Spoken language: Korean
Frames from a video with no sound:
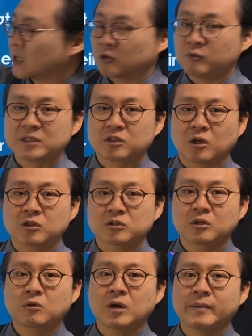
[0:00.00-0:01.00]
유마스
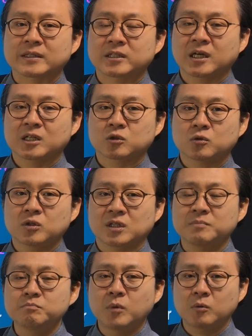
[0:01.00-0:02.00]
결절과 마찬가지로
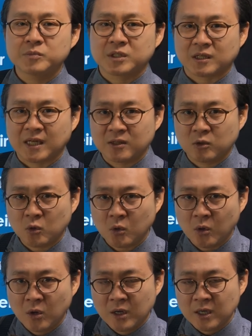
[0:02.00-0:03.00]
잇몸
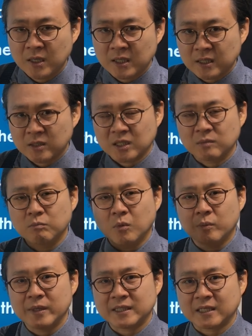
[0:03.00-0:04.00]
질환도
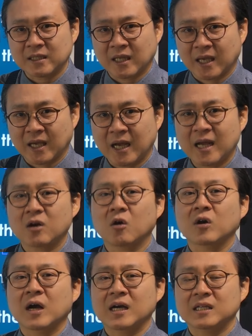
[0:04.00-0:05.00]
잇몸의 상태가
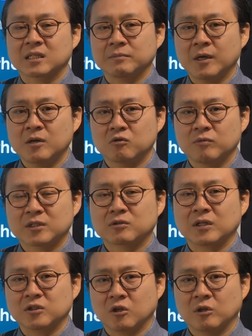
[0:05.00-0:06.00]
건강해지면 유마스
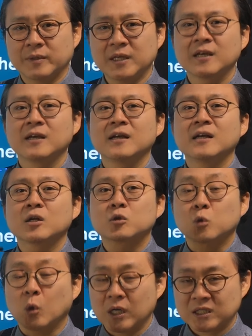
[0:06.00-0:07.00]
관절염이
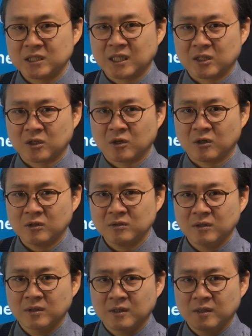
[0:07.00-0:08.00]
좋아진다는
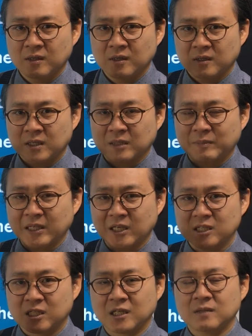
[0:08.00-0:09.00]
것. 그러니까
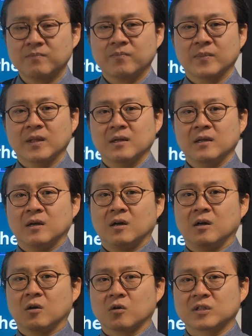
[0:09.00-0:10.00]
만약에 지금
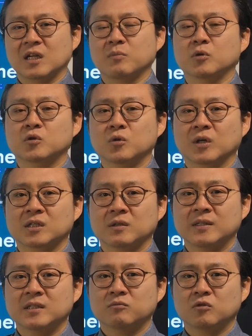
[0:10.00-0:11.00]
어, 영상을 보시고 계신
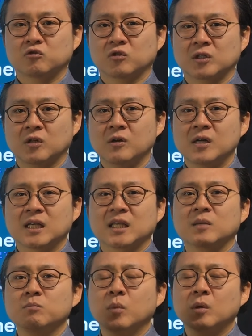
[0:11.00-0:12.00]
환자분들 중에서
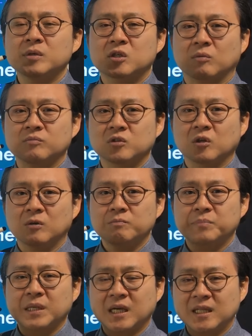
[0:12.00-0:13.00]
잇몸이
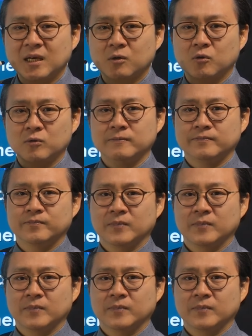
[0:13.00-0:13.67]
점점 피가 나고